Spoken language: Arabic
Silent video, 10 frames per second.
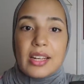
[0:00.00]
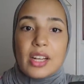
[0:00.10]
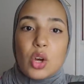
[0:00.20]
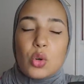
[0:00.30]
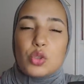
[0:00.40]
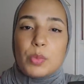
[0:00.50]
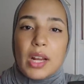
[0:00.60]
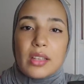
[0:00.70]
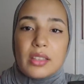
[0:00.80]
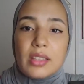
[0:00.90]
نخرج من
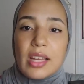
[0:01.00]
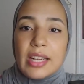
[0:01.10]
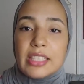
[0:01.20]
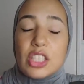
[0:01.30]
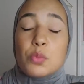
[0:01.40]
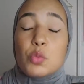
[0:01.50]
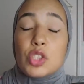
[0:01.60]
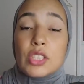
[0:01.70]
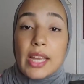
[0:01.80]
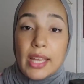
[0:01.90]
هذا الدار حيتاش
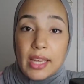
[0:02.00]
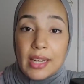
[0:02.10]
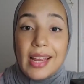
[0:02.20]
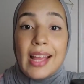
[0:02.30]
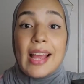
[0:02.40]
مستحيل